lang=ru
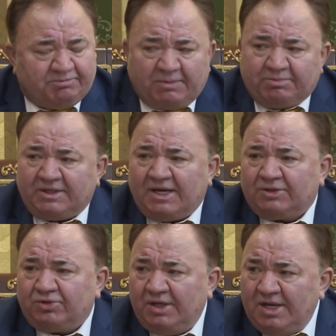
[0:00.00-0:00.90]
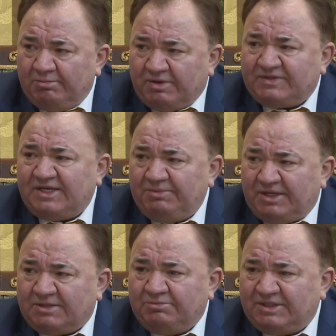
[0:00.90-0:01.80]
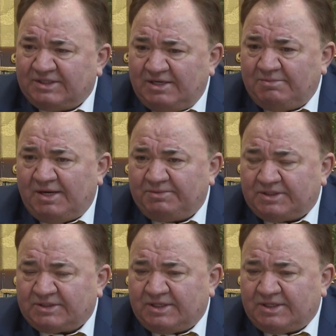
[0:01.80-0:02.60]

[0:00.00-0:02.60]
по плату, по всем этим мы занимаемся с